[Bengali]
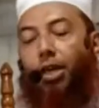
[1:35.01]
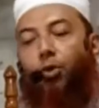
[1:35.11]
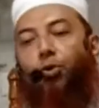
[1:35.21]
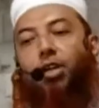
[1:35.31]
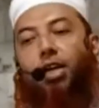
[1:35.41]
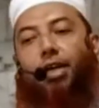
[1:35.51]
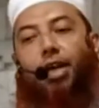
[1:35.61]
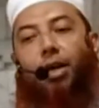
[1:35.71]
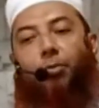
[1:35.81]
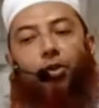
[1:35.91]
এই ওটনাটা
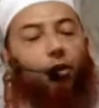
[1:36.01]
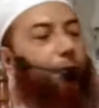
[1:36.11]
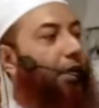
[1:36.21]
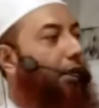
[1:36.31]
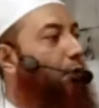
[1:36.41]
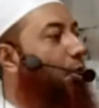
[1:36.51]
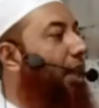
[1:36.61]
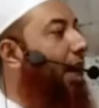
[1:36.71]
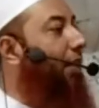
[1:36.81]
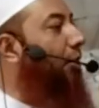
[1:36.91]
কেমন হবে
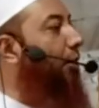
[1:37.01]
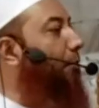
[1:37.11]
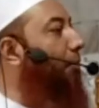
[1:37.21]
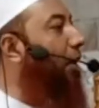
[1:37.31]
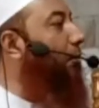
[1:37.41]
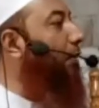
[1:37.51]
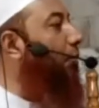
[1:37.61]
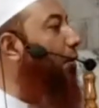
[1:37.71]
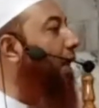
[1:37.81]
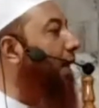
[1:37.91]
কয় হাত লম্বা হবে
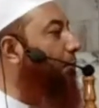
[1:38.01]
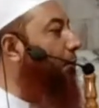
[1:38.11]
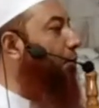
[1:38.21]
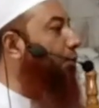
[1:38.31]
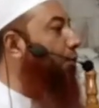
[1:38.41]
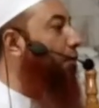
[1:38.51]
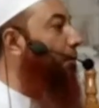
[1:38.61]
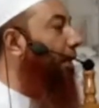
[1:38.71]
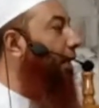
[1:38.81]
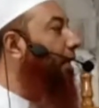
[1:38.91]
কয় হাত প্রস্ত
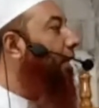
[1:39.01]
হবে